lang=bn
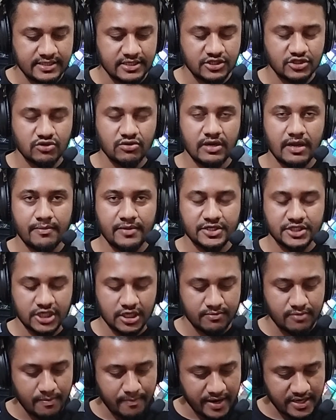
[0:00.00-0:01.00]
এই জিনিসগুলো আমরা
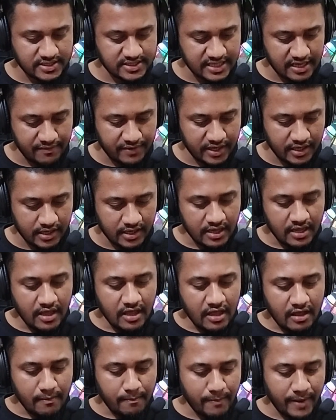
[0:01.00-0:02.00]
শিখব পার্ট সেভেনে
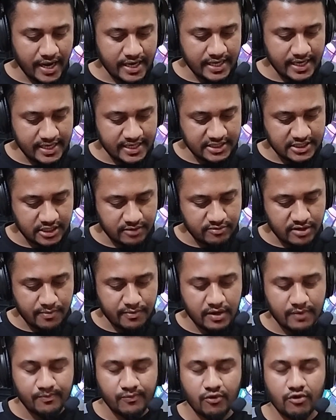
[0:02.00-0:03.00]
পার্ট এটে শিখবো
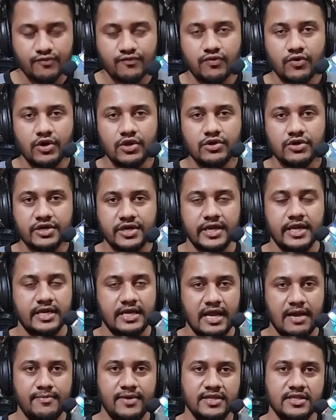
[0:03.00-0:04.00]
আমরা পোর্টফোলিও
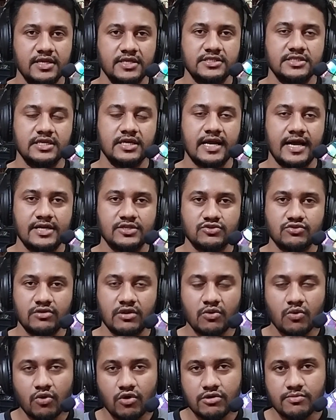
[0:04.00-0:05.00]
ক্রিয়েট আমাদের যে
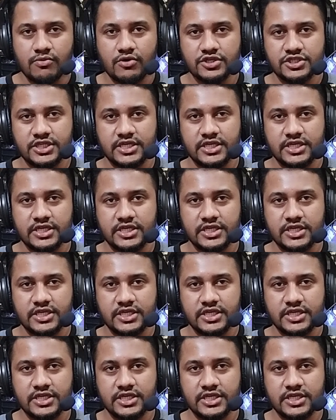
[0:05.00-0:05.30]
কাজগুলো করব